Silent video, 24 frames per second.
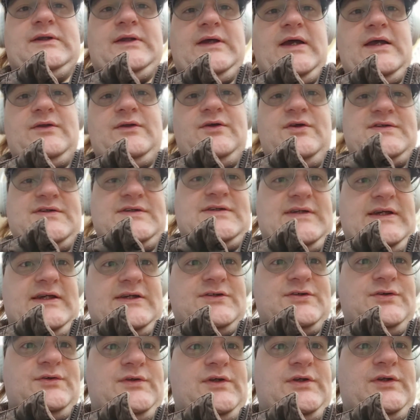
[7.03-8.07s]

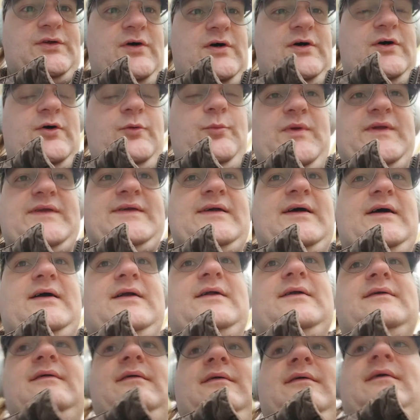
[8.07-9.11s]
3600 Euro
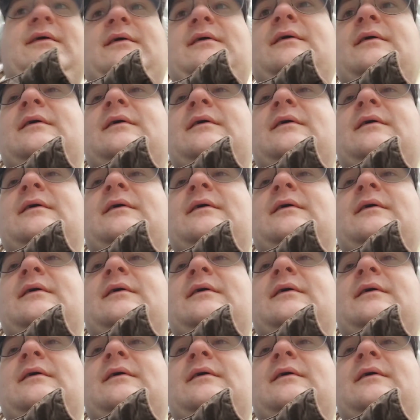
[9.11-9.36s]
bezahlt.